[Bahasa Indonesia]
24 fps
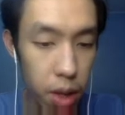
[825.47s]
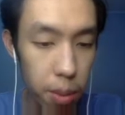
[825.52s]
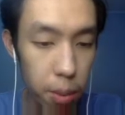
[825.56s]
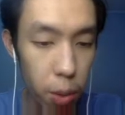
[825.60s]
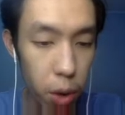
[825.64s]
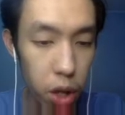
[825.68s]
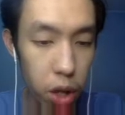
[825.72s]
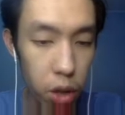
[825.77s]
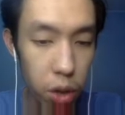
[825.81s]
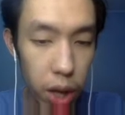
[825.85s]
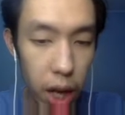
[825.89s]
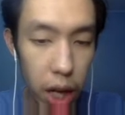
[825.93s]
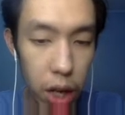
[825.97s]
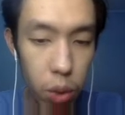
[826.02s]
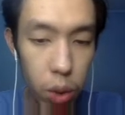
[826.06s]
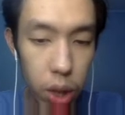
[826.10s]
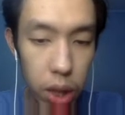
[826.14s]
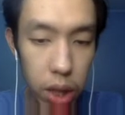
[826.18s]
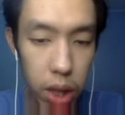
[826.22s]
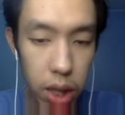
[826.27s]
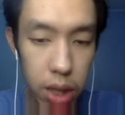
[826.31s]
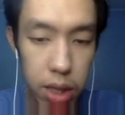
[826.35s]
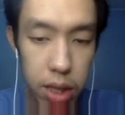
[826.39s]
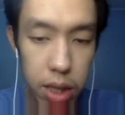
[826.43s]
Poin itu kayak duit
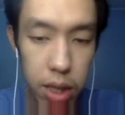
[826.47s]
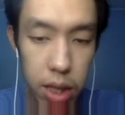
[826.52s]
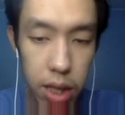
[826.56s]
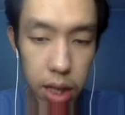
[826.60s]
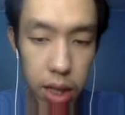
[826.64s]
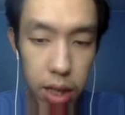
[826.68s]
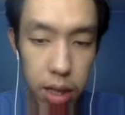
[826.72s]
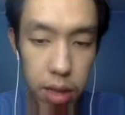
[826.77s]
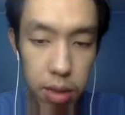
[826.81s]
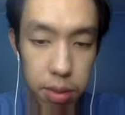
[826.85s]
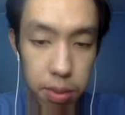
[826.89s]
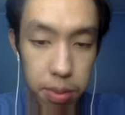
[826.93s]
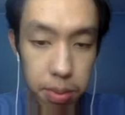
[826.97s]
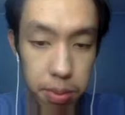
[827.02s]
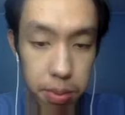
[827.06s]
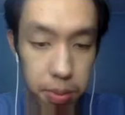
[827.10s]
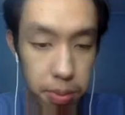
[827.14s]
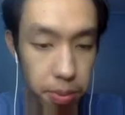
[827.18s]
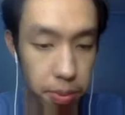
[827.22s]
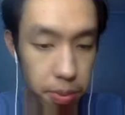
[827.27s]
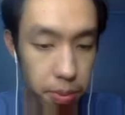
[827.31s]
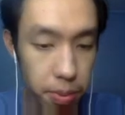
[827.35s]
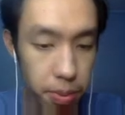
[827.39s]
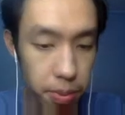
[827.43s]
guys, ini guys
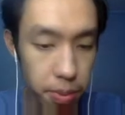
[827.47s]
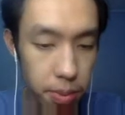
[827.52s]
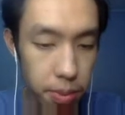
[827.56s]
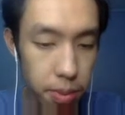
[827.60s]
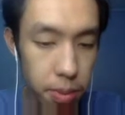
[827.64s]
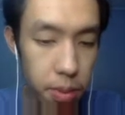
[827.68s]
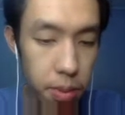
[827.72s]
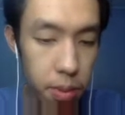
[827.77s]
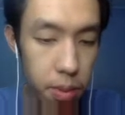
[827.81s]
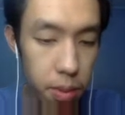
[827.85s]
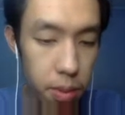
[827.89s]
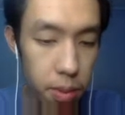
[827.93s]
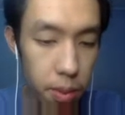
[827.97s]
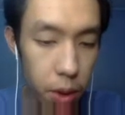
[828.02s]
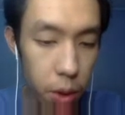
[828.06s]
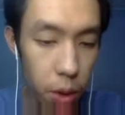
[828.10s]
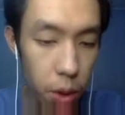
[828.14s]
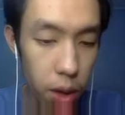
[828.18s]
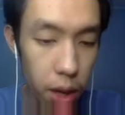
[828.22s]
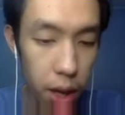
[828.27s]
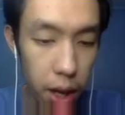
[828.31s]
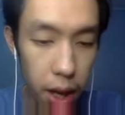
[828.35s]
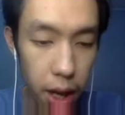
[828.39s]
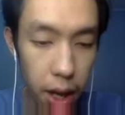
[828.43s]

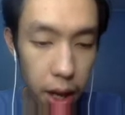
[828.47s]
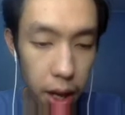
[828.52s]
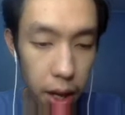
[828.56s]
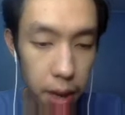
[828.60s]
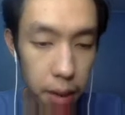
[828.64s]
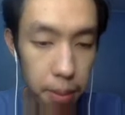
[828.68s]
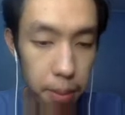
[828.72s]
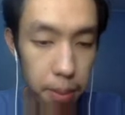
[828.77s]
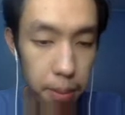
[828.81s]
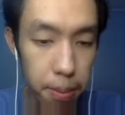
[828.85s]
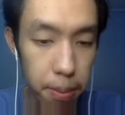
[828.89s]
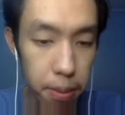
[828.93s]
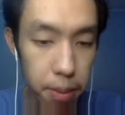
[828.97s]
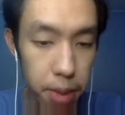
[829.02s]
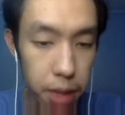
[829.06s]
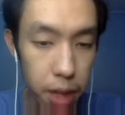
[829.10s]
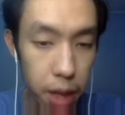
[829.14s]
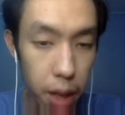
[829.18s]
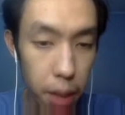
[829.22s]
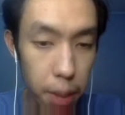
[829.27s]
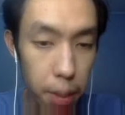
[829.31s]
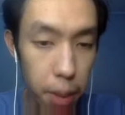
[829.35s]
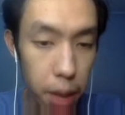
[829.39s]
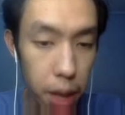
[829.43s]
Oke, okay,
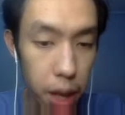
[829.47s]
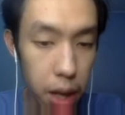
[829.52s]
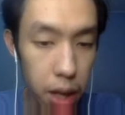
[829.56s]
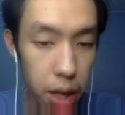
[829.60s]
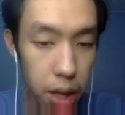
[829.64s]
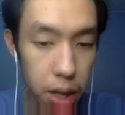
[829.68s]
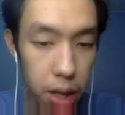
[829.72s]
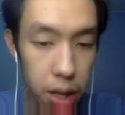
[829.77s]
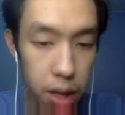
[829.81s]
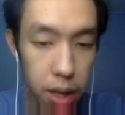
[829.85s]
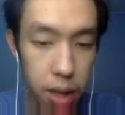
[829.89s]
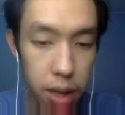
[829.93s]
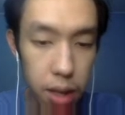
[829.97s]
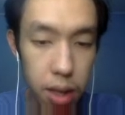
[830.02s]
cakep banget.